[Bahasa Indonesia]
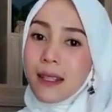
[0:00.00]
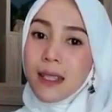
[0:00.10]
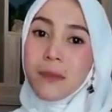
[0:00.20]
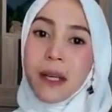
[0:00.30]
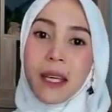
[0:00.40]

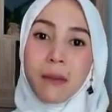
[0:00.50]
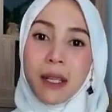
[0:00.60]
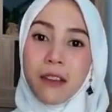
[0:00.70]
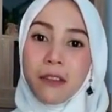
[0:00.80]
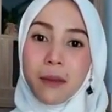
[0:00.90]

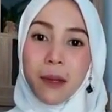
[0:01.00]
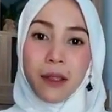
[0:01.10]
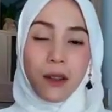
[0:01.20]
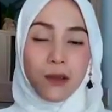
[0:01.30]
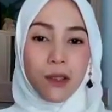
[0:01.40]
Sebagaimana
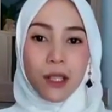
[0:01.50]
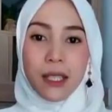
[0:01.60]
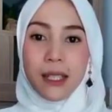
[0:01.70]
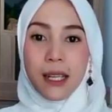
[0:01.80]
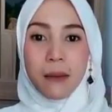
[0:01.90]
firman Allah
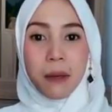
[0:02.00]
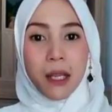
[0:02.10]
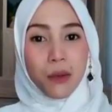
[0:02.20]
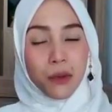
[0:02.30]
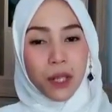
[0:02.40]
di dalam
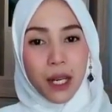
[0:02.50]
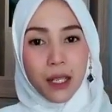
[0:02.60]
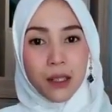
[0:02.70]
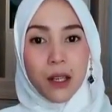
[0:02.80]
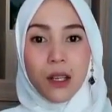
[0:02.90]

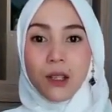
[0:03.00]
Al-Qur'an